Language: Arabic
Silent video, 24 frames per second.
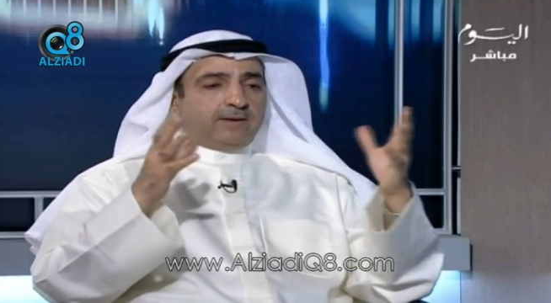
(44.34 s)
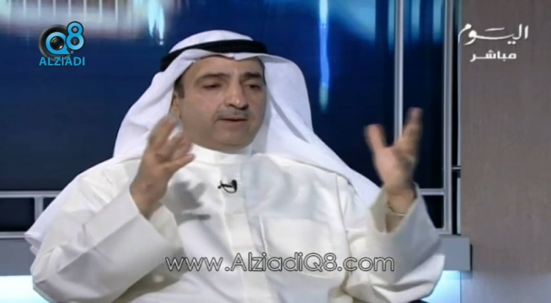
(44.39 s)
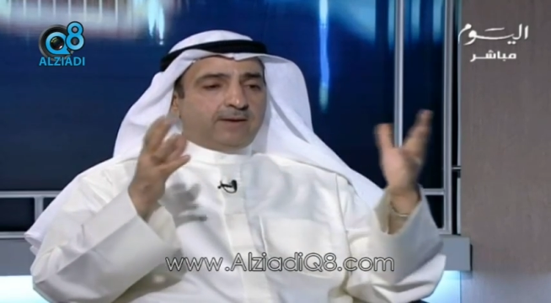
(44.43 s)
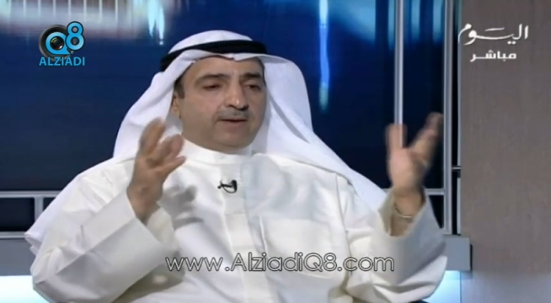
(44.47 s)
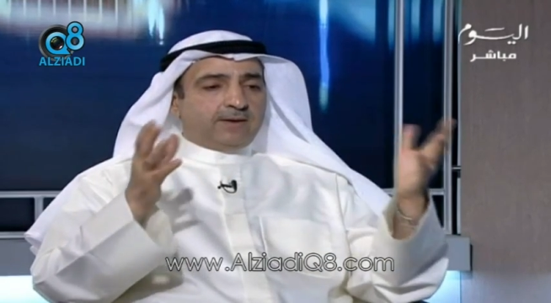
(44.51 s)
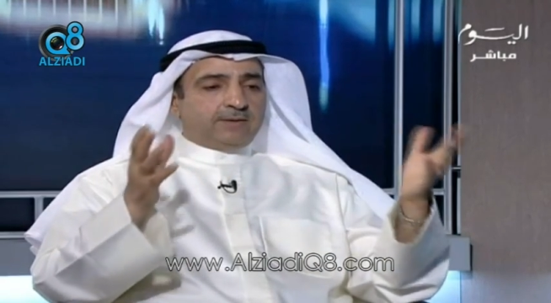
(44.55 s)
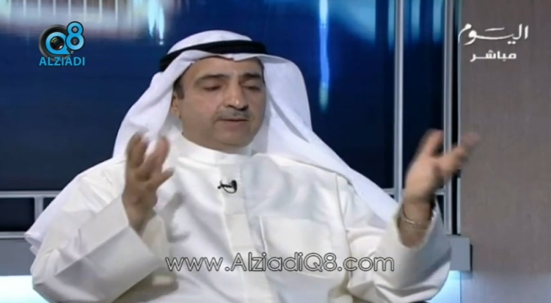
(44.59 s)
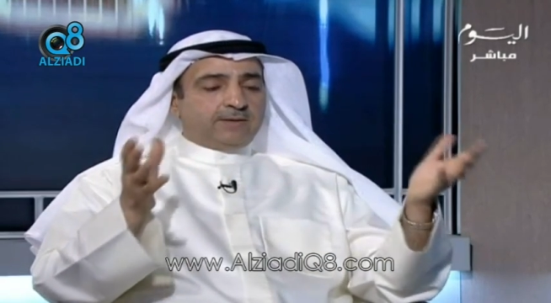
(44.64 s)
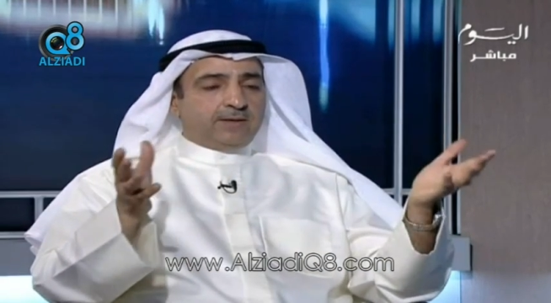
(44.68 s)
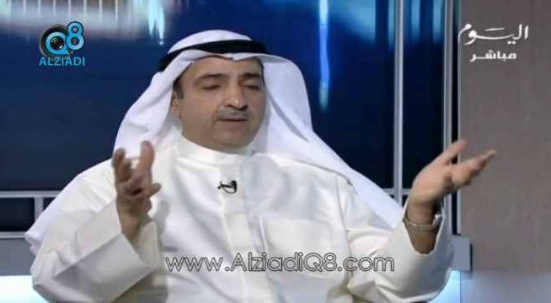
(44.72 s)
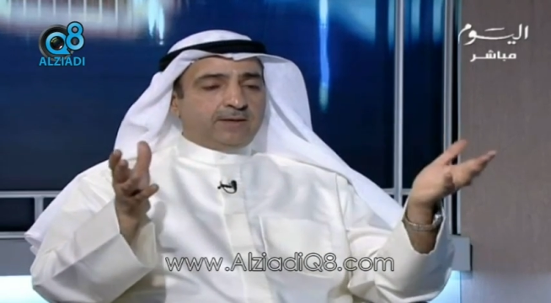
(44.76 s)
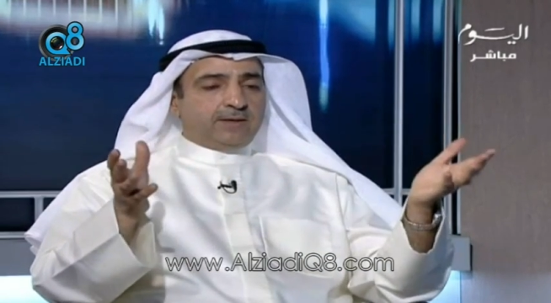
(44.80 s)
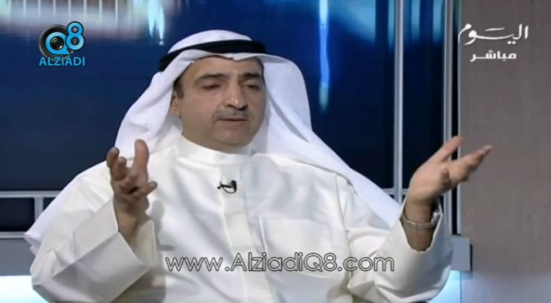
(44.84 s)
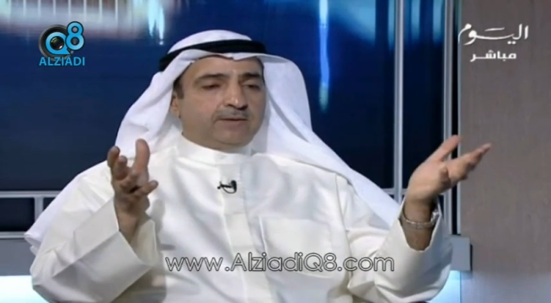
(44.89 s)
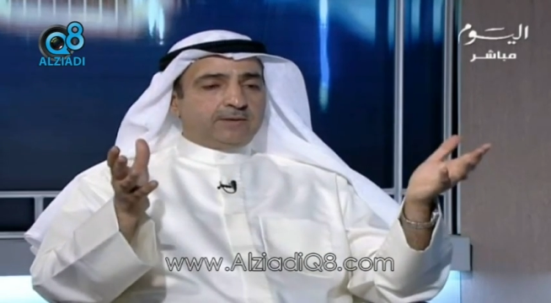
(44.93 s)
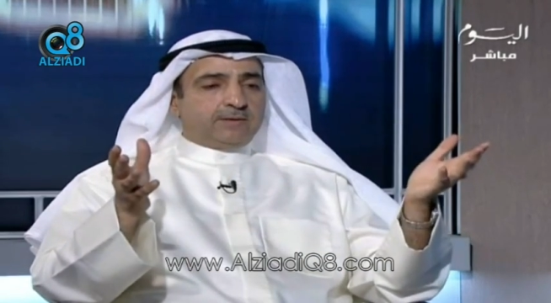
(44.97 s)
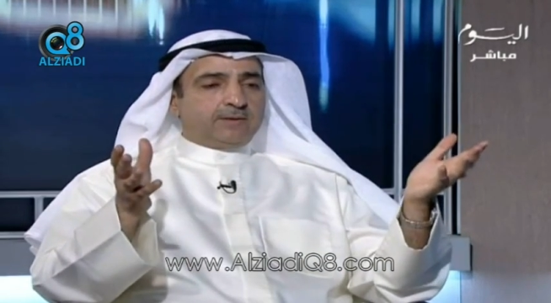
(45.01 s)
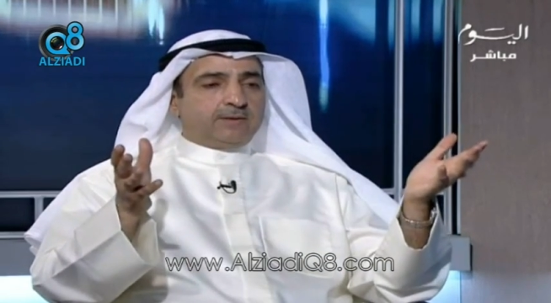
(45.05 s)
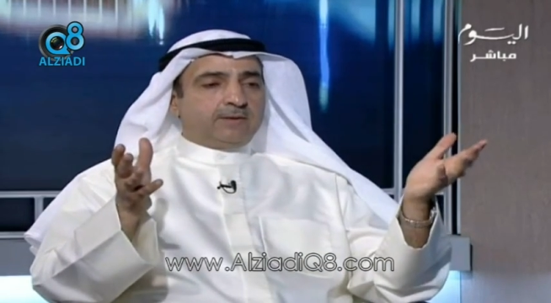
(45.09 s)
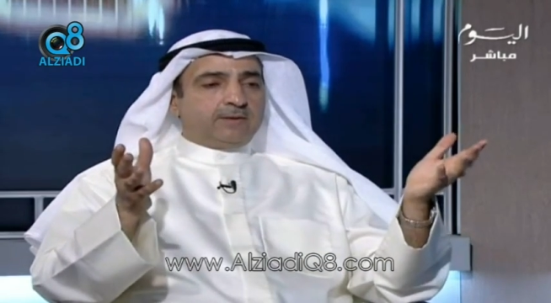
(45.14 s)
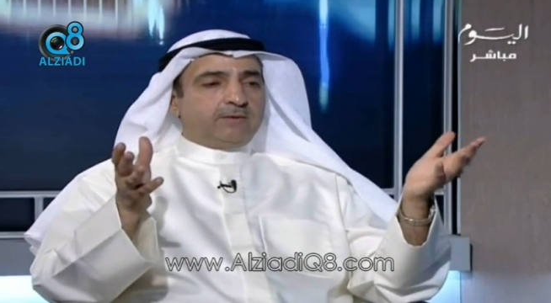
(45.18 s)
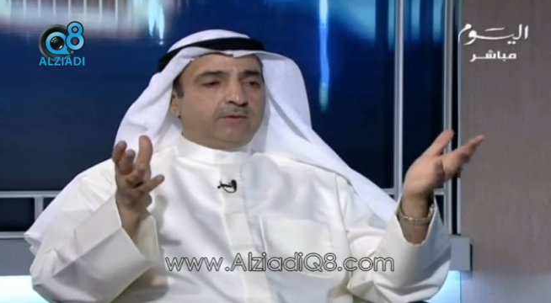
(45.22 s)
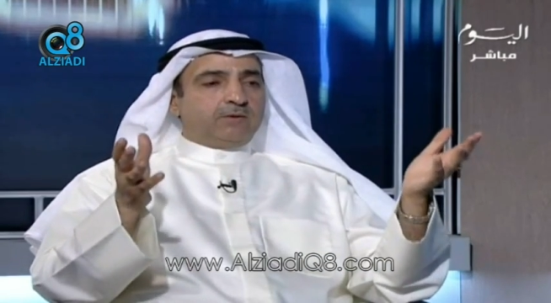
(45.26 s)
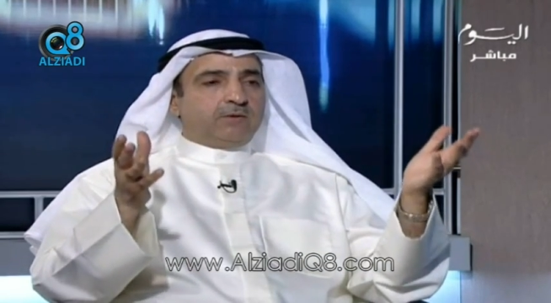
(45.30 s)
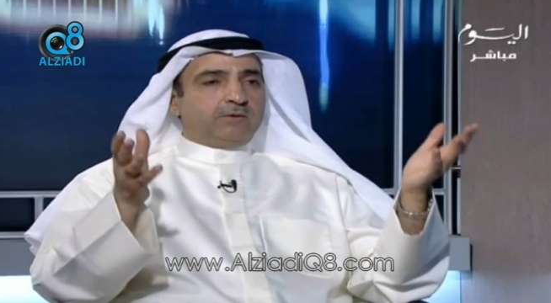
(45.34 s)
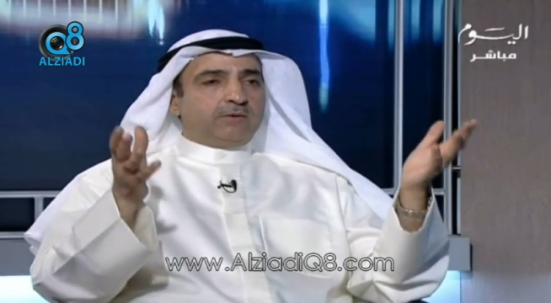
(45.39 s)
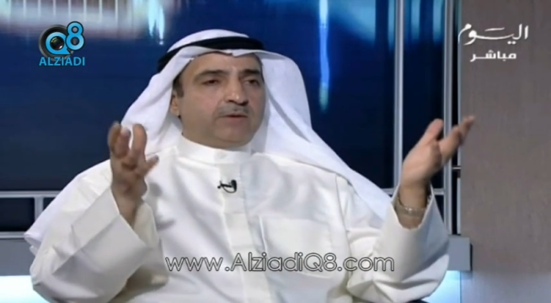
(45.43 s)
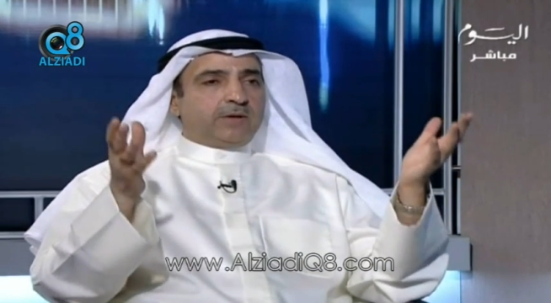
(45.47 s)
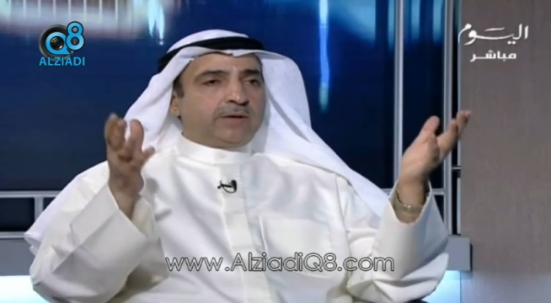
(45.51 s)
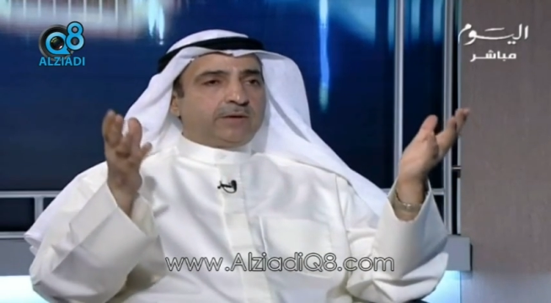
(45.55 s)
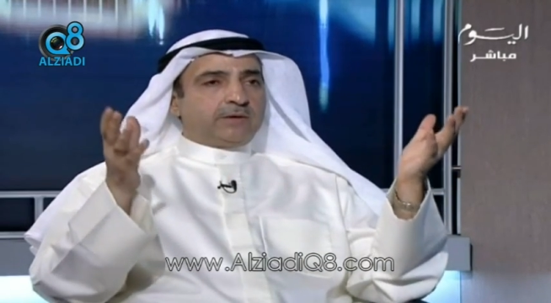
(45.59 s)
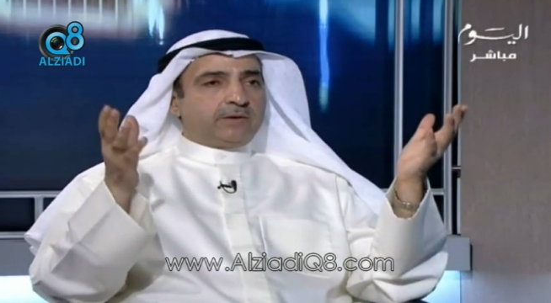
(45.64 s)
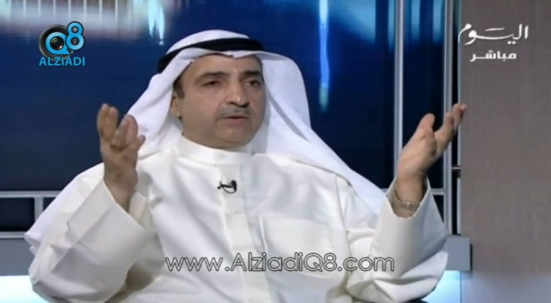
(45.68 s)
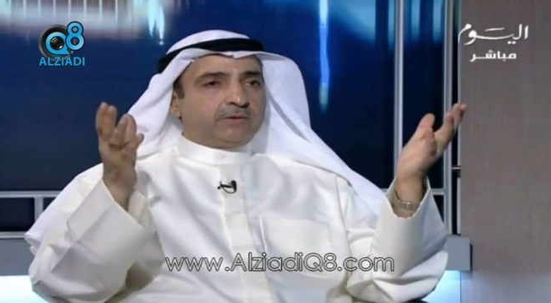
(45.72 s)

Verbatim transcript: أتيت هناك